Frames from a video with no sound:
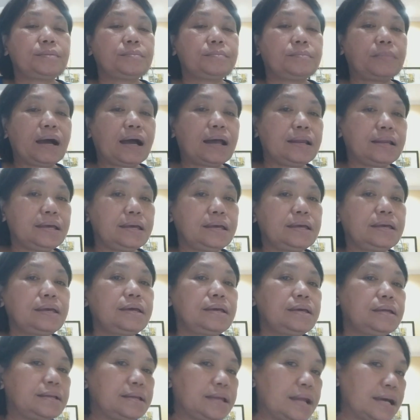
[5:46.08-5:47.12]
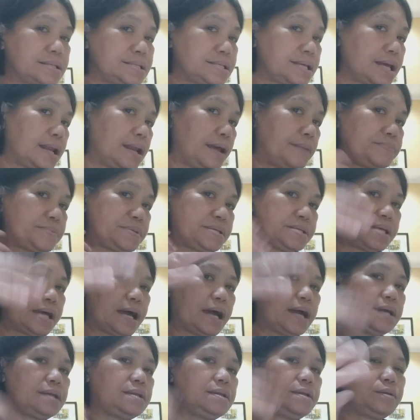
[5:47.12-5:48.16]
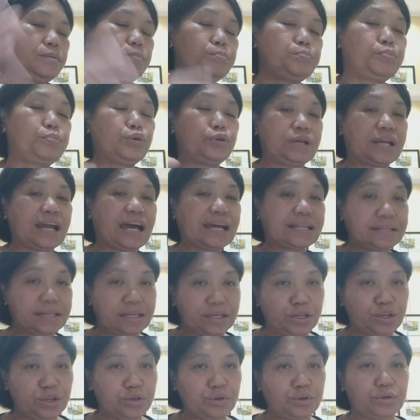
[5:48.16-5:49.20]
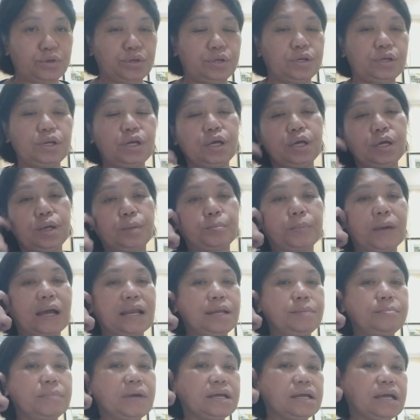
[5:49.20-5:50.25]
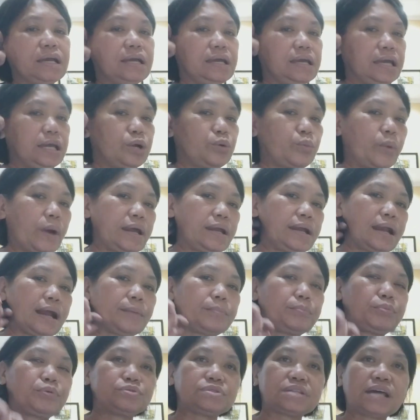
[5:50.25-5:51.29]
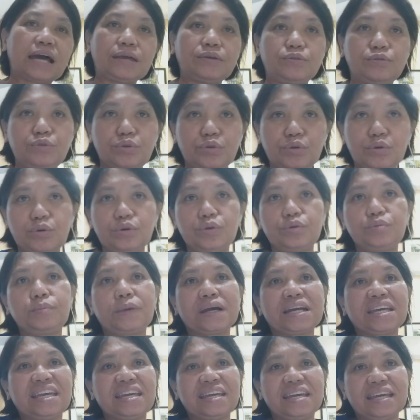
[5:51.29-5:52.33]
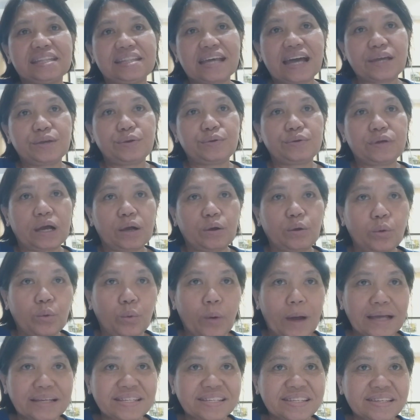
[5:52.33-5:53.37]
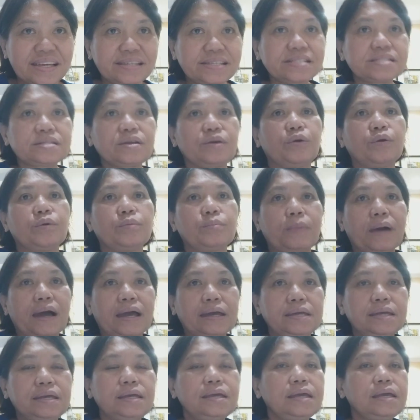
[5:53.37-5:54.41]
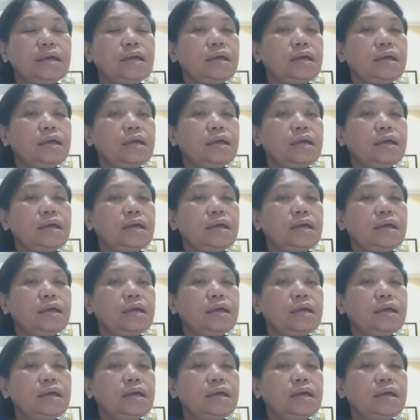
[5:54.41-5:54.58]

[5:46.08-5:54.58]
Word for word: bali, nasa left side po natin yon. Bali, mag-inquire lang po tayo doon, maghingi tayo ng OWA assist e kung may